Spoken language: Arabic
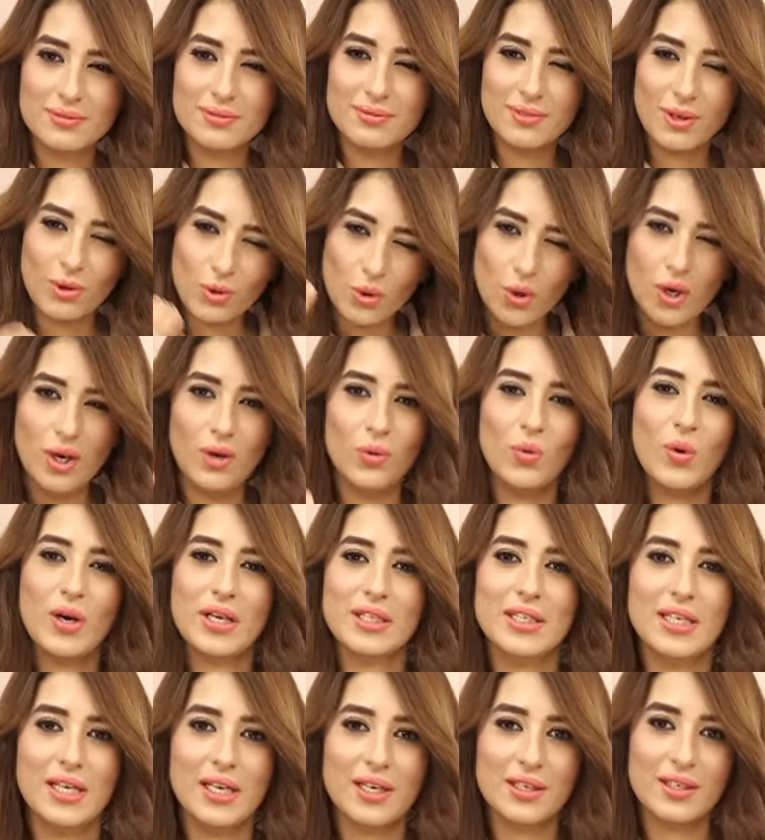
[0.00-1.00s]
اروح
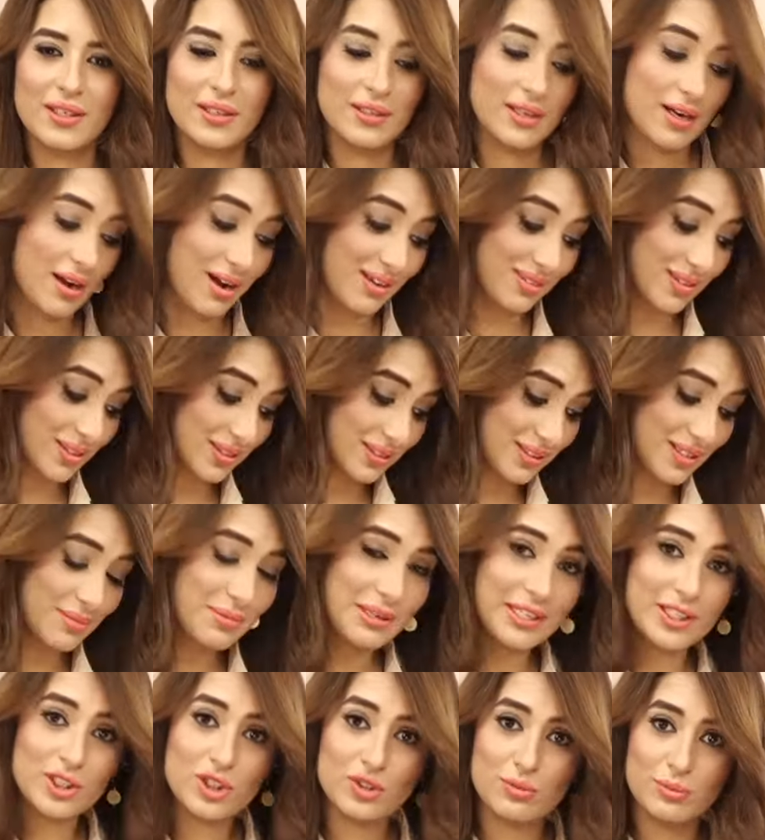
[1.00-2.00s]
واخديها كده اعتقد ده ما
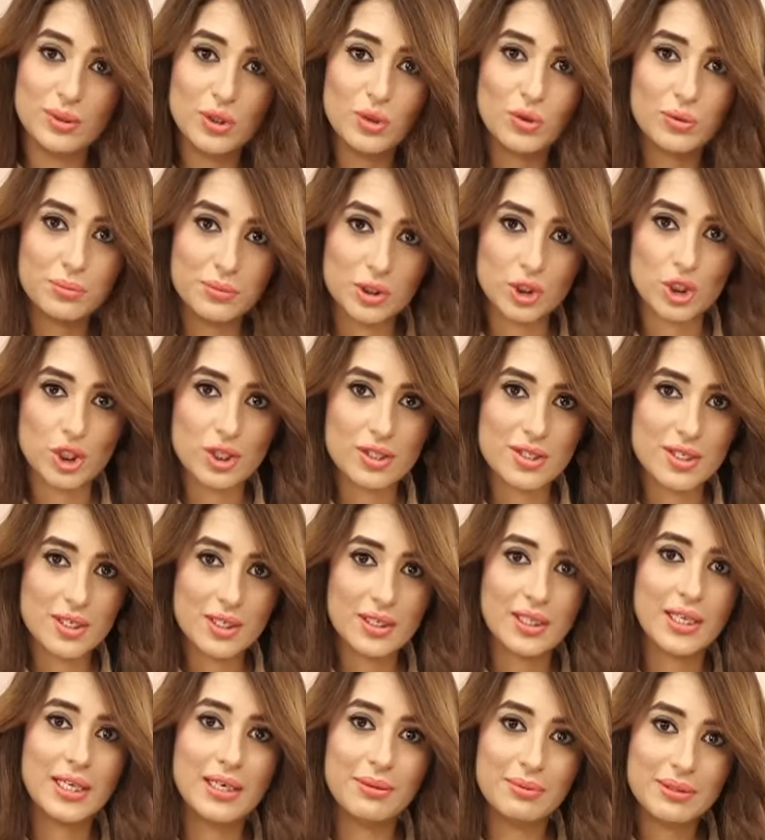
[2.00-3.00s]
كانش في بيت امي شخصيا
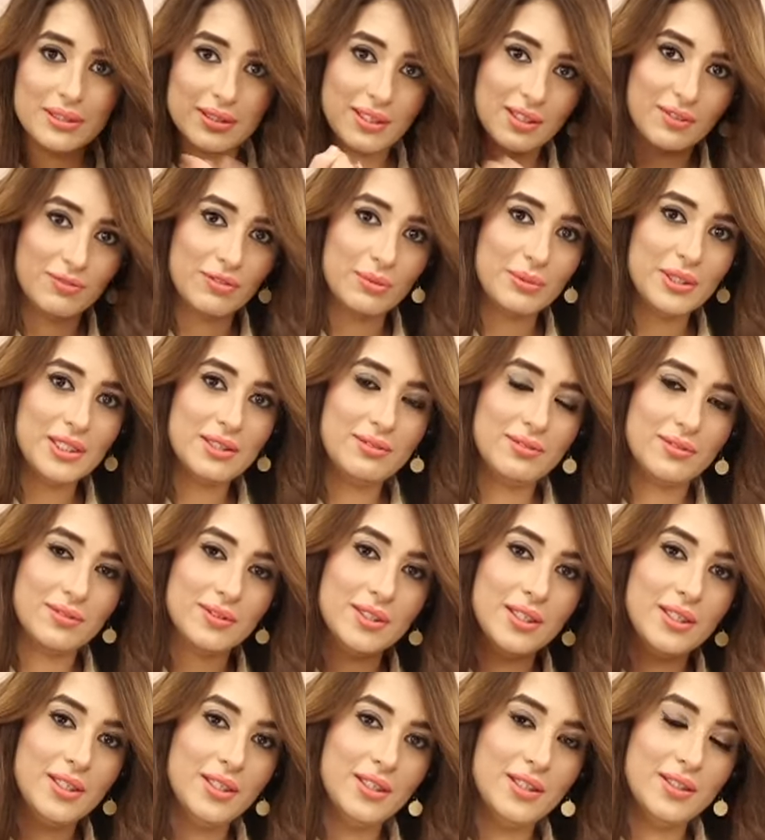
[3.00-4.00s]
غالبا كان في بيت
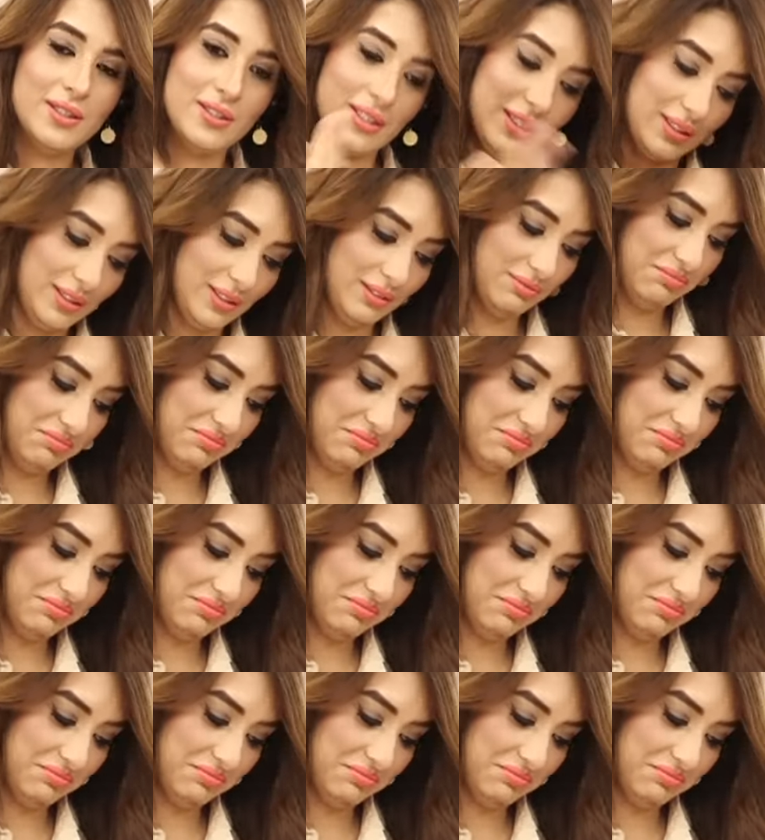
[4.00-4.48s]
يعني